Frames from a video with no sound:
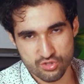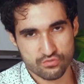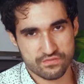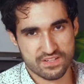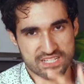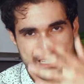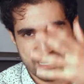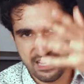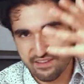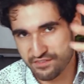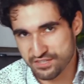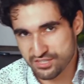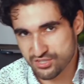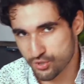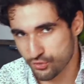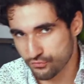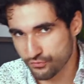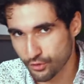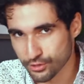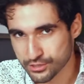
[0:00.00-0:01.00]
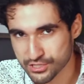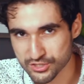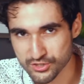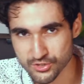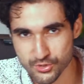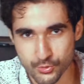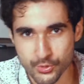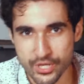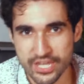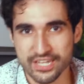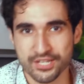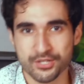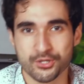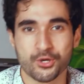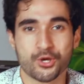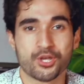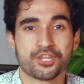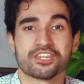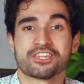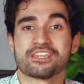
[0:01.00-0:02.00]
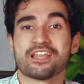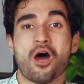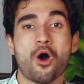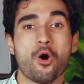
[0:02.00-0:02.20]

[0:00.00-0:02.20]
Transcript: Du willst einfach so auf Leute zugehen können,